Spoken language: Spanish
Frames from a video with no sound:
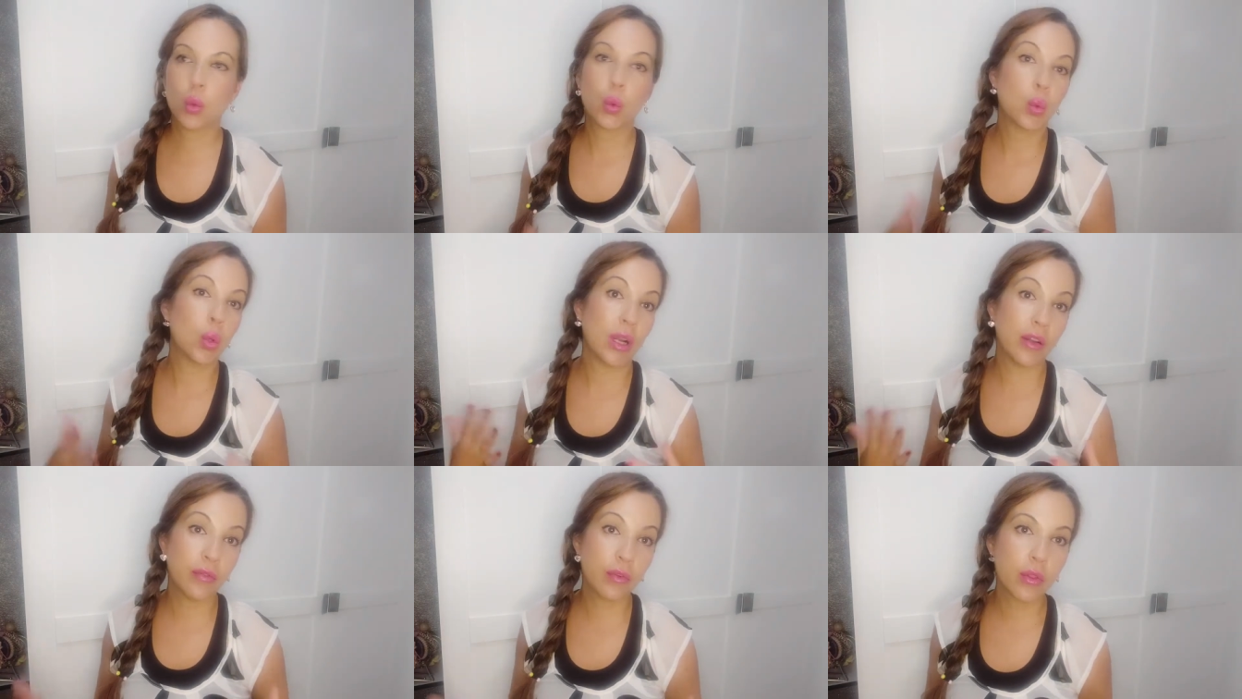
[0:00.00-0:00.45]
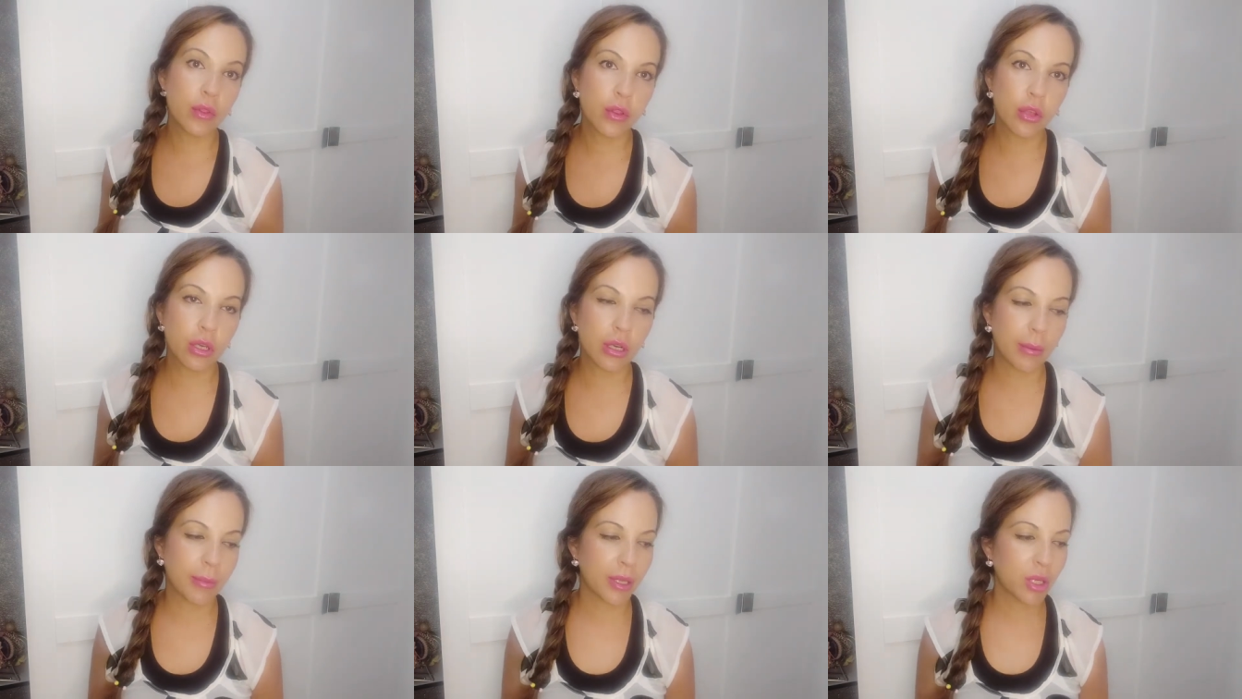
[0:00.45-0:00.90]
cuál
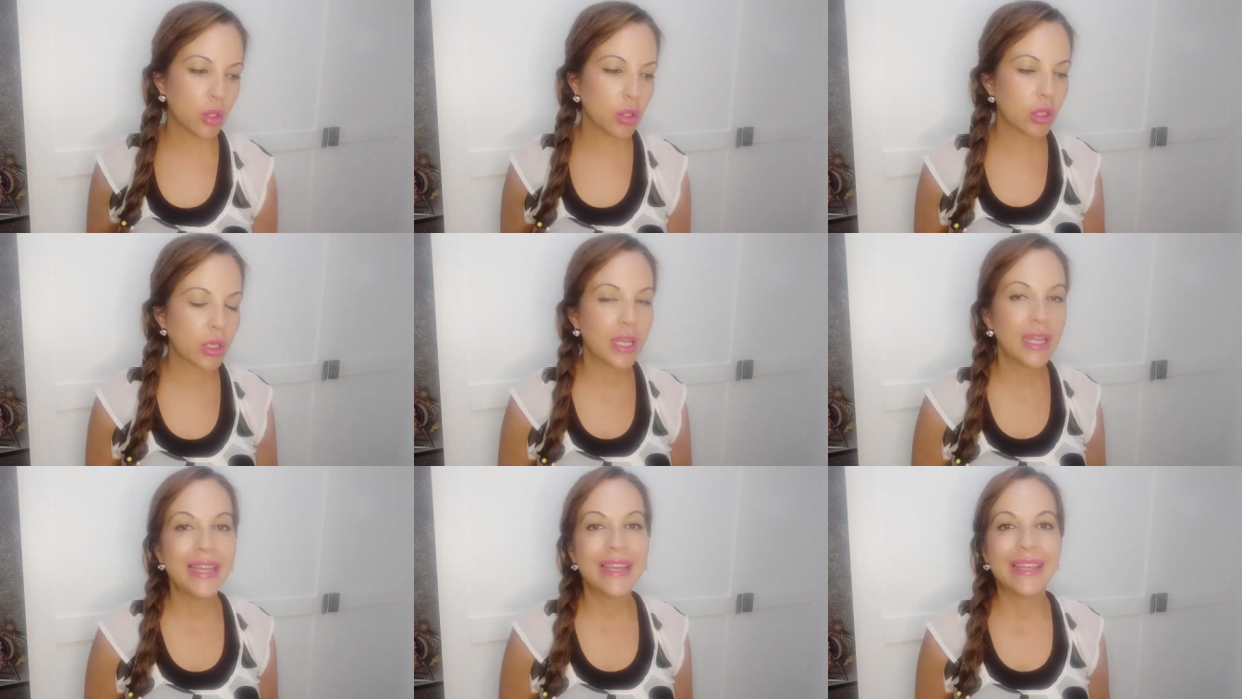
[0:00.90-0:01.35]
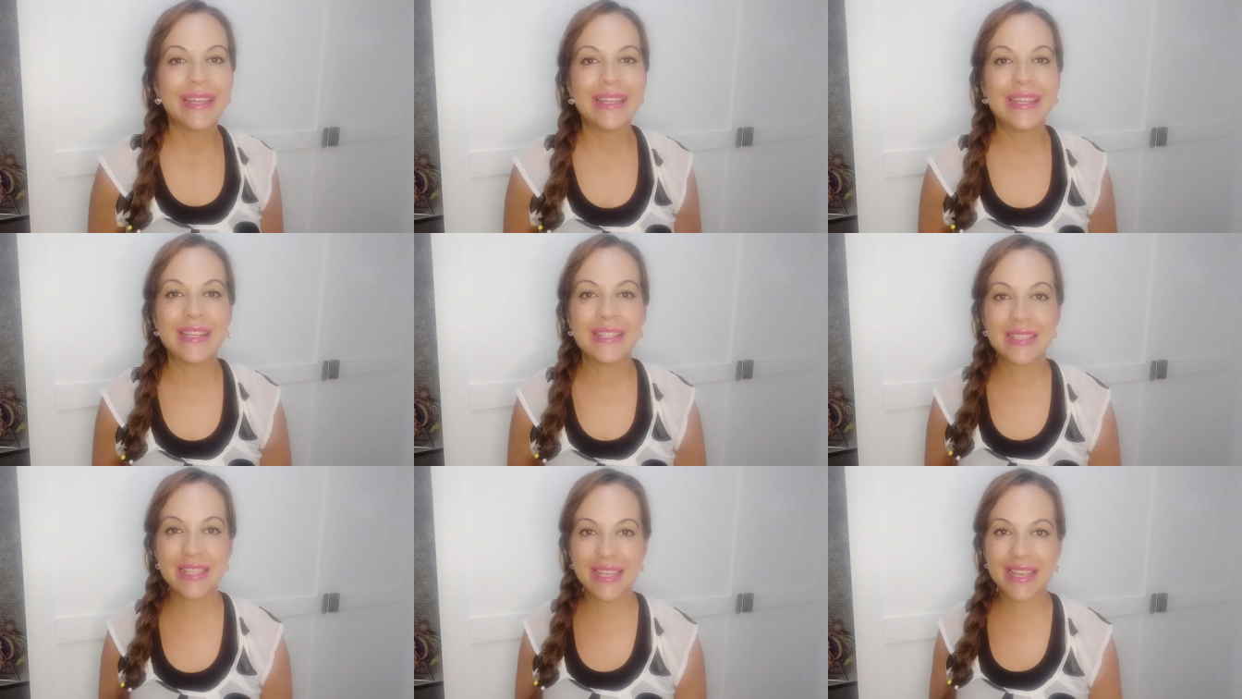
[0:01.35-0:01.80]
funciona mejor y
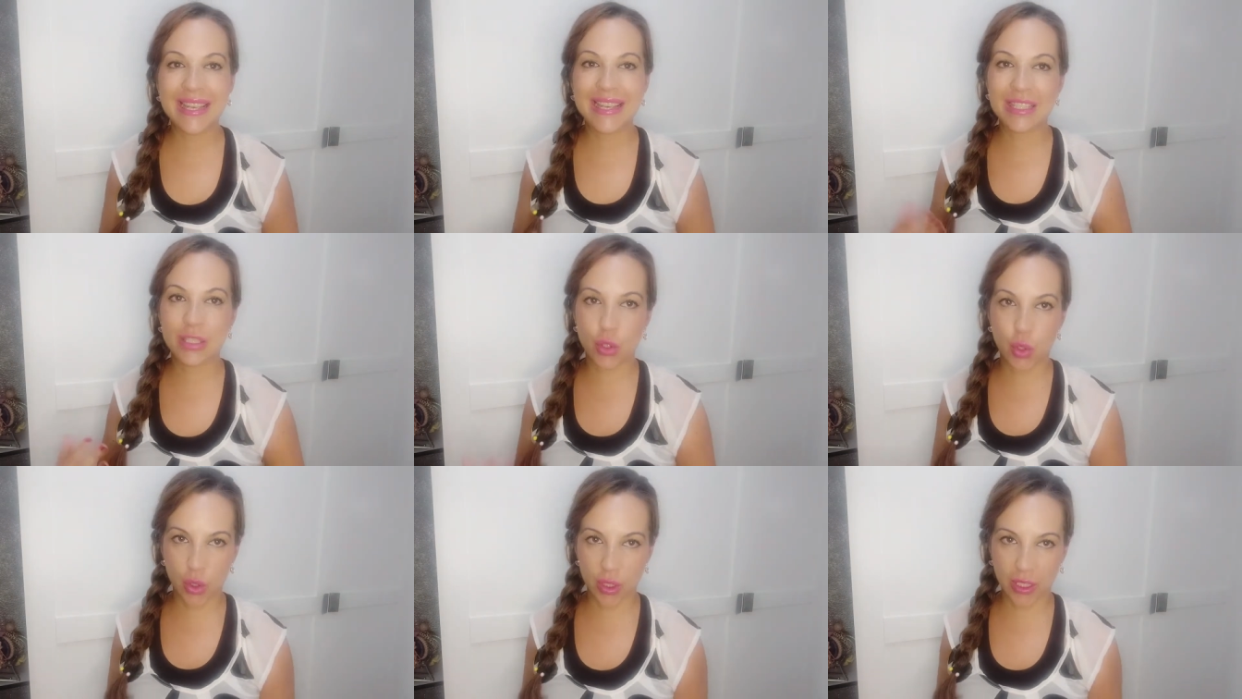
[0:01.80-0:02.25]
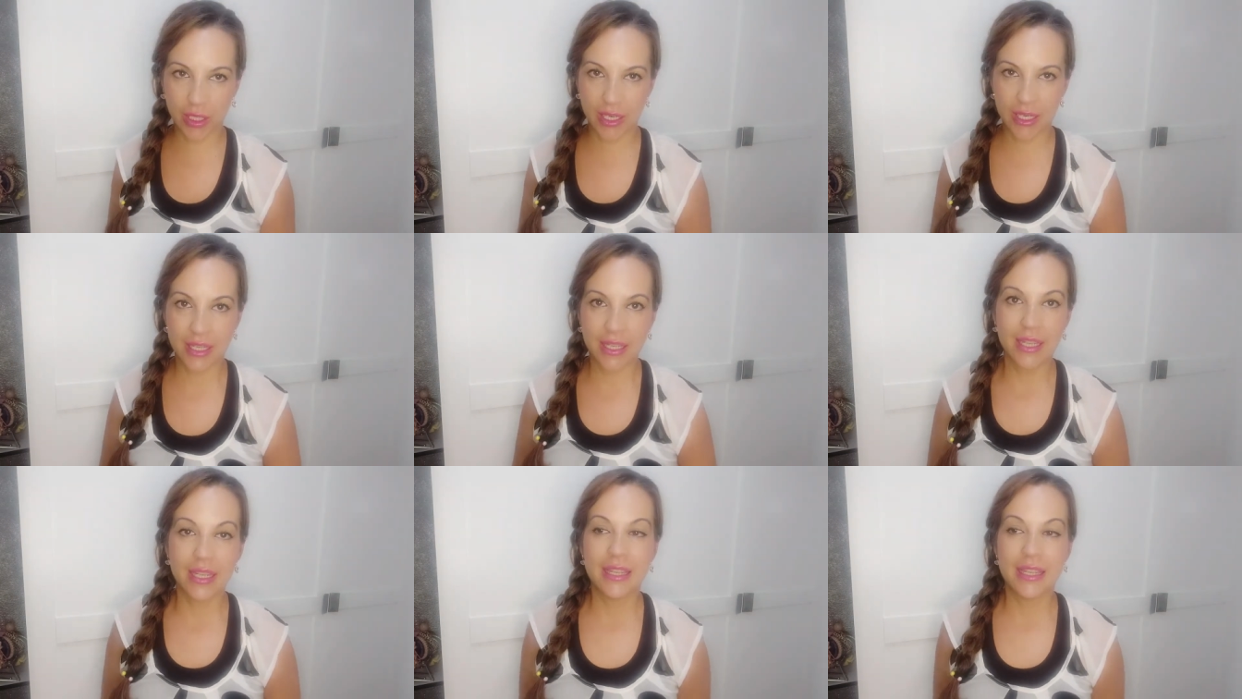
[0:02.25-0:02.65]
ese escogeré.